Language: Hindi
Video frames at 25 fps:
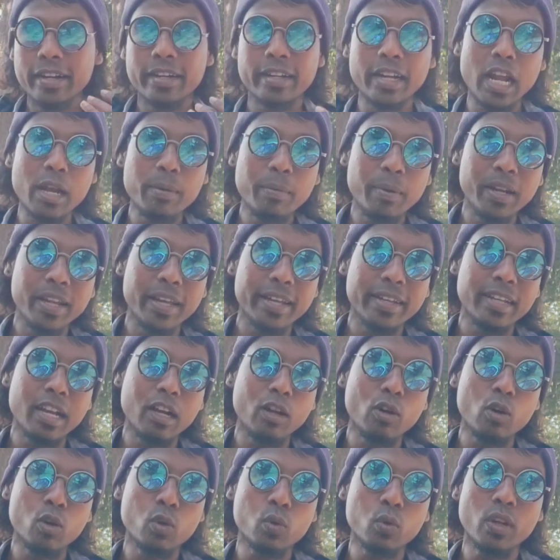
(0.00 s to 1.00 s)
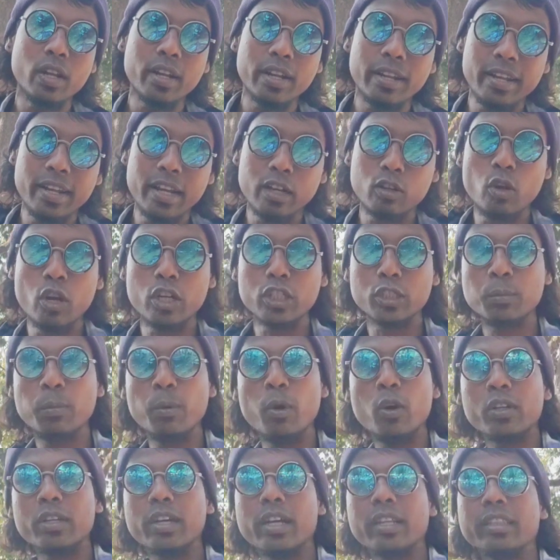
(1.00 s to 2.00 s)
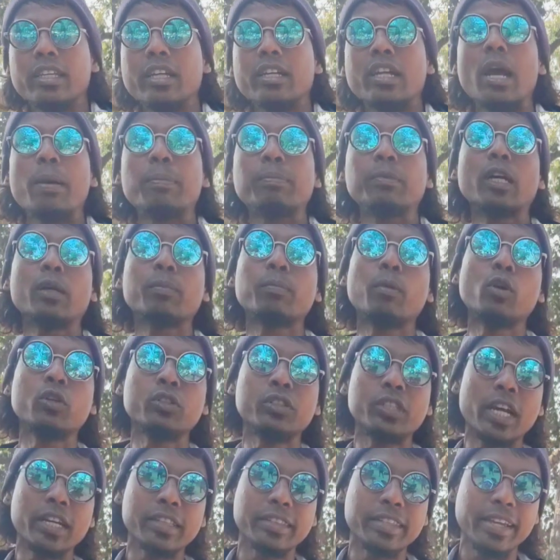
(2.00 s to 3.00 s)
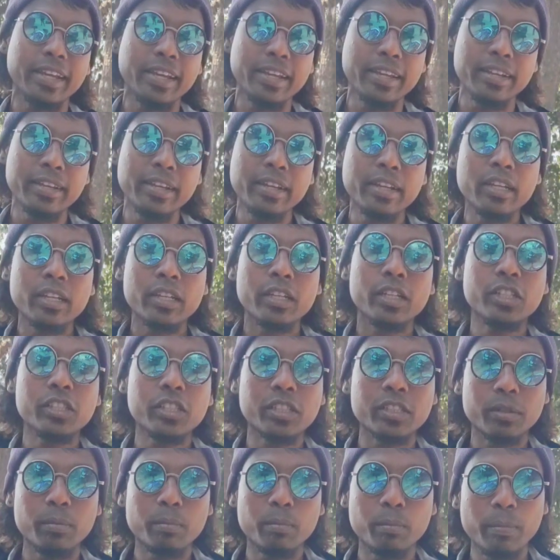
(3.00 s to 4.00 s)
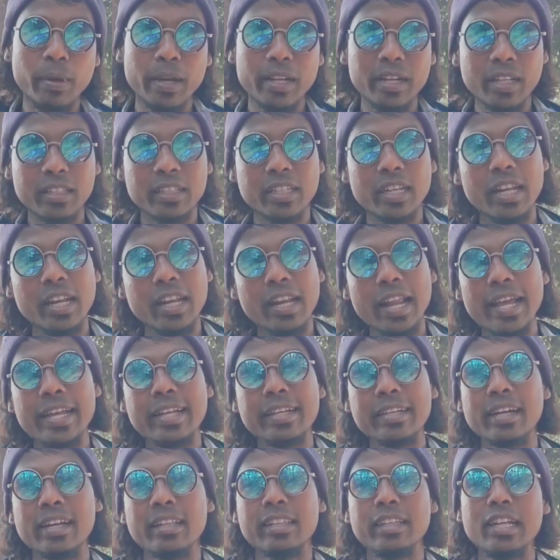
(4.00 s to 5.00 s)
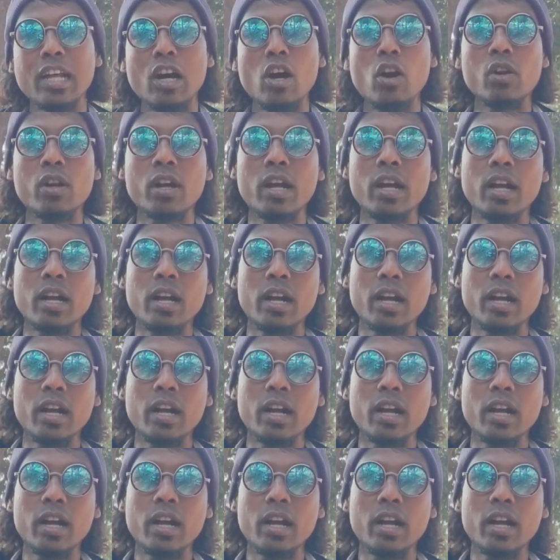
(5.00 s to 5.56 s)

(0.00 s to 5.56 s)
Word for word: ट्राइबल एरिया को रूरल एरिया को एक्सप्लोर करते हैं और आप तक तक पहुंचाते हैं इस मेहनत के लिए लाइक कर देना और